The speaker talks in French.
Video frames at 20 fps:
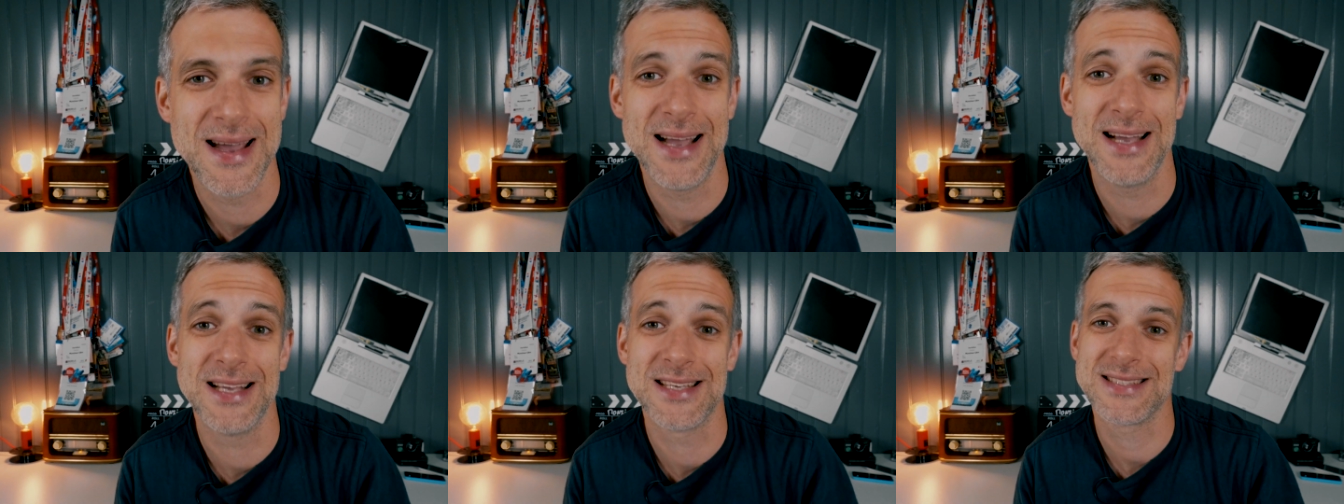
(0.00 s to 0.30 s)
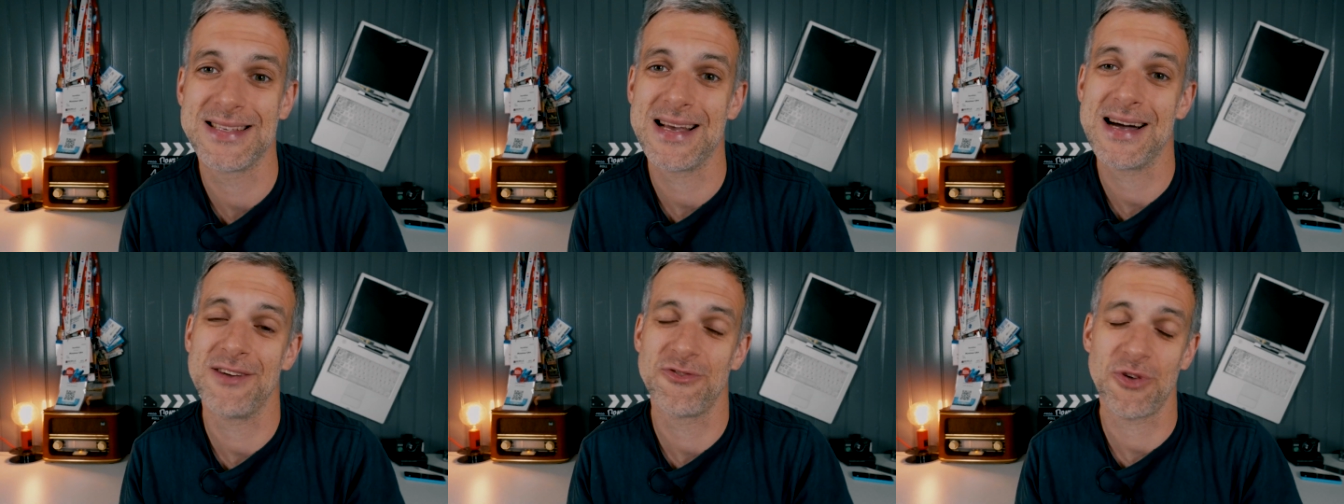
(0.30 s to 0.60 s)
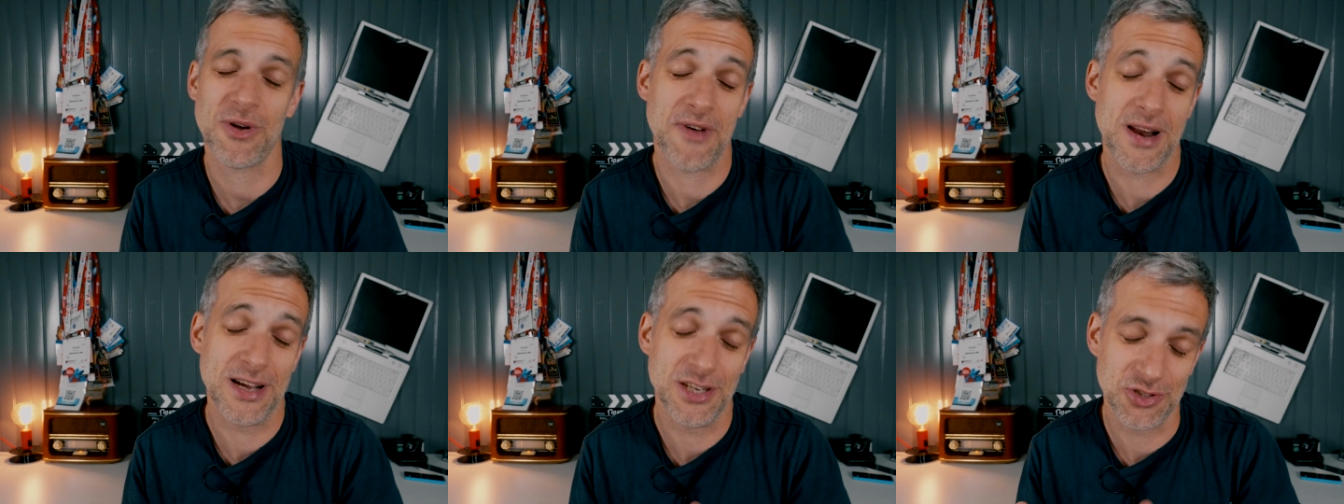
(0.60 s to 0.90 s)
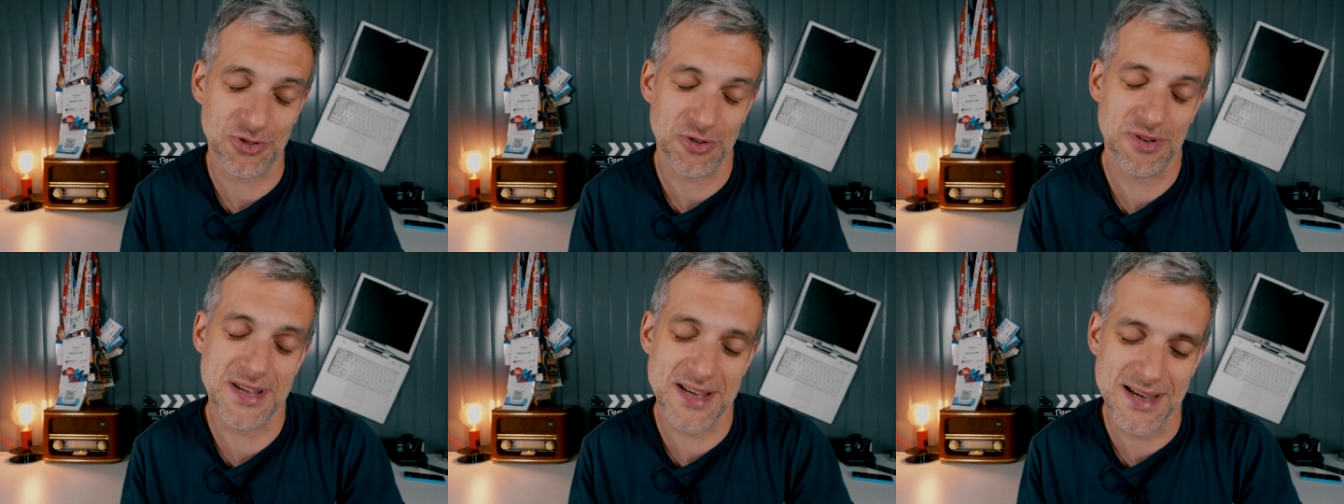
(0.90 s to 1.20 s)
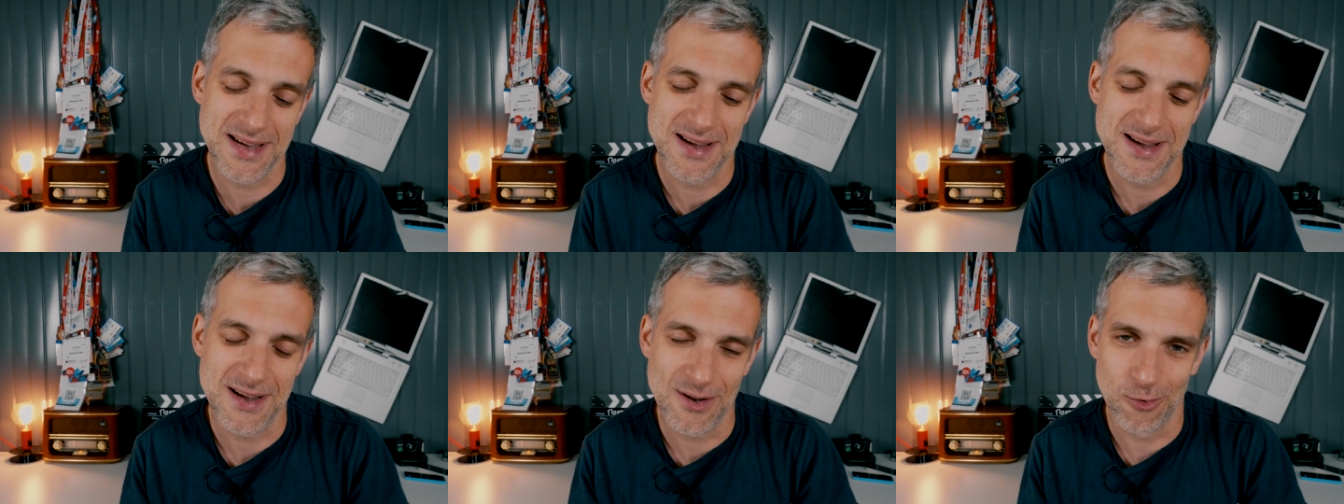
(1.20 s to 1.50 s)
Et ça, en tout cas, voilà, je
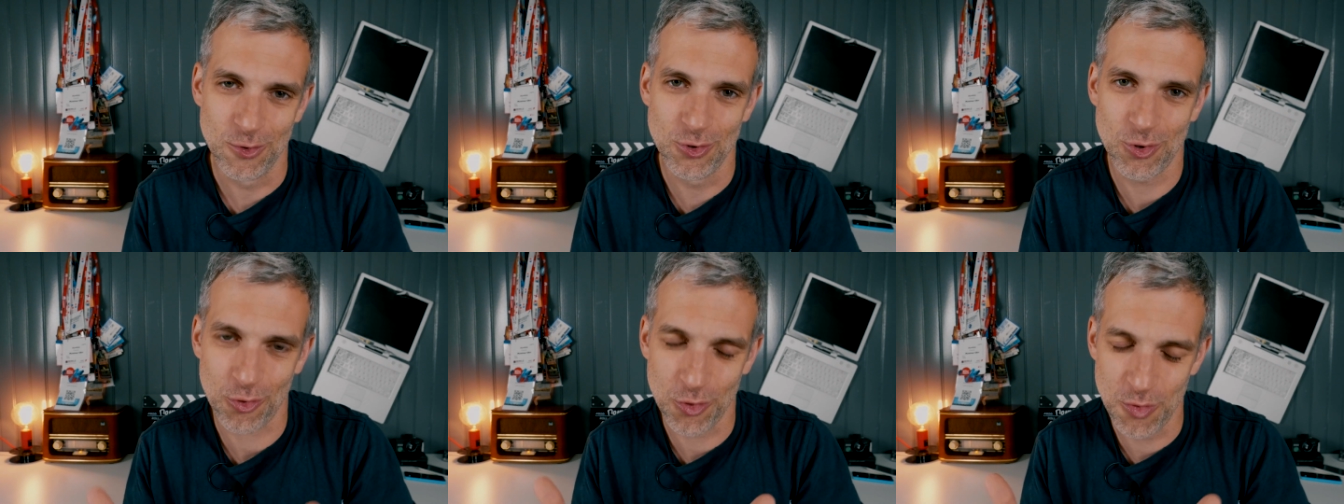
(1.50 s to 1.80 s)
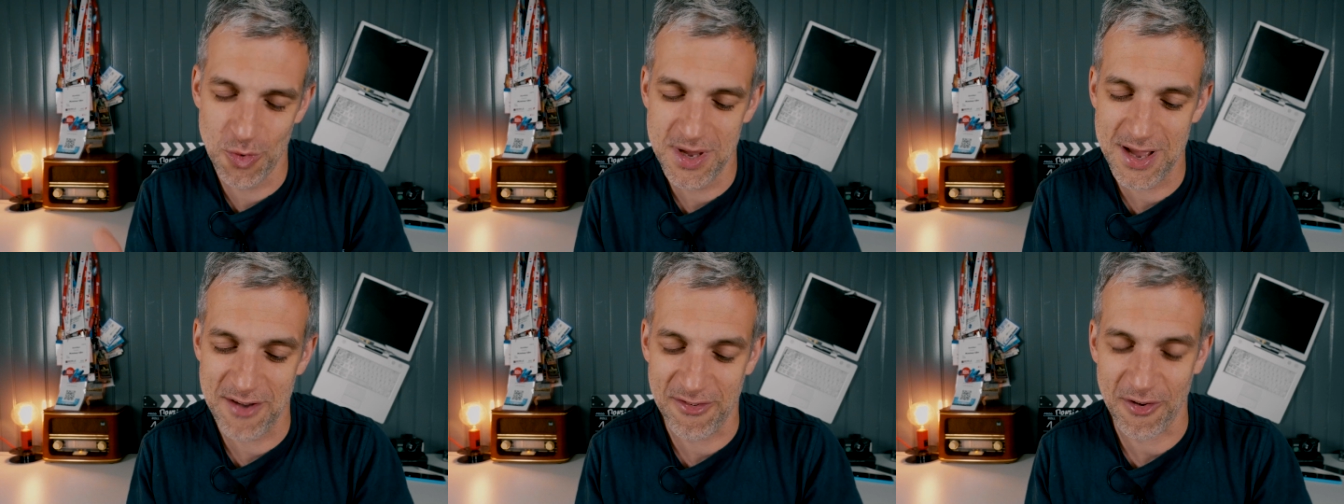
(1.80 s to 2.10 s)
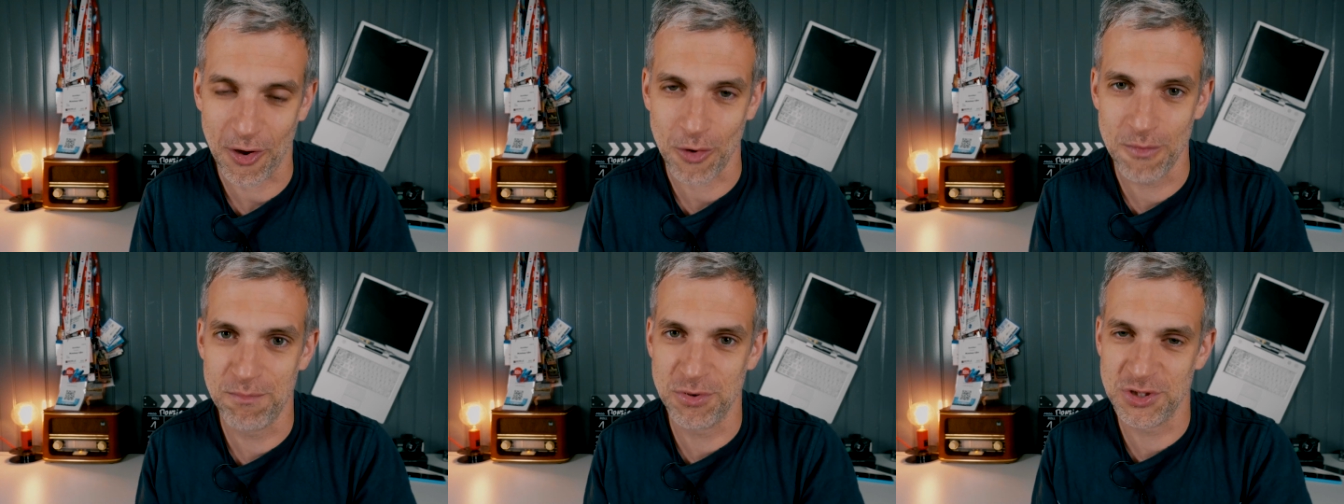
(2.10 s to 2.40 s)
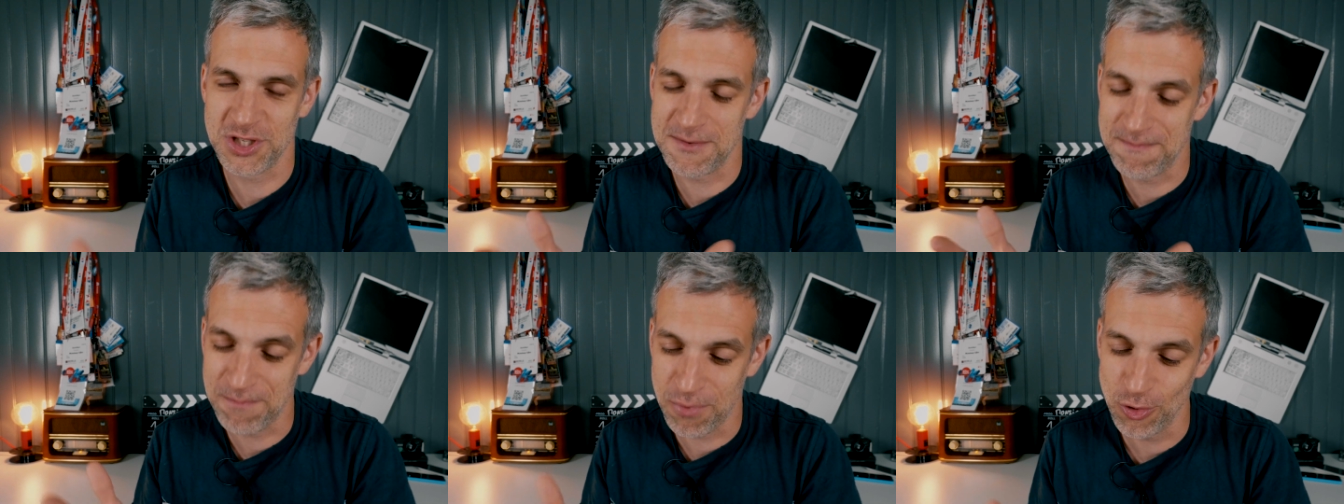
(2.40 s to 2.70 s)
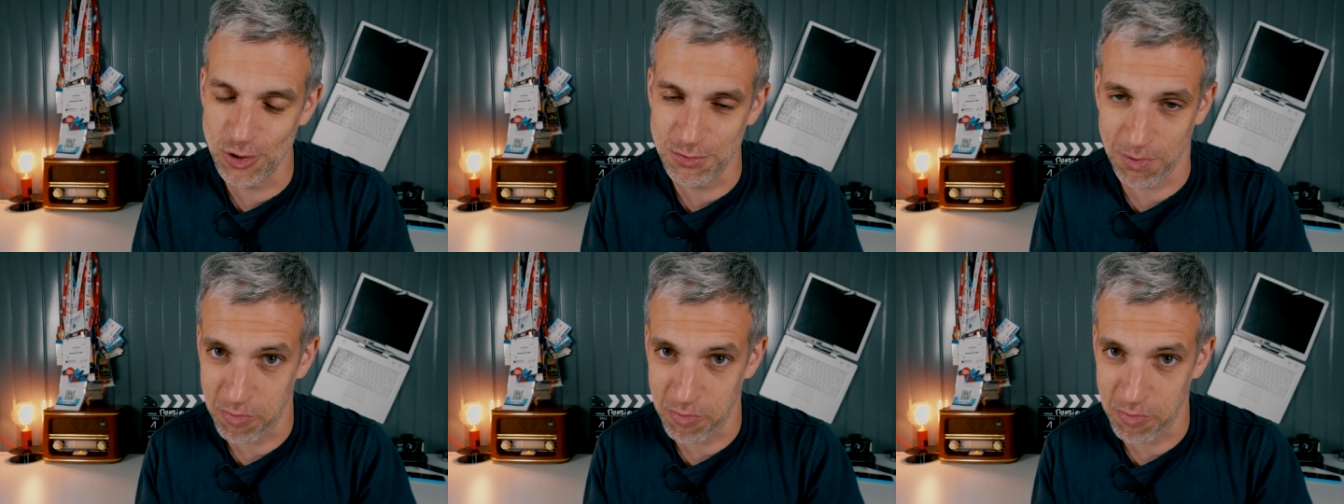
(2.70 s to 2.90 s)
tenais aujourd'hui à faire une petite pause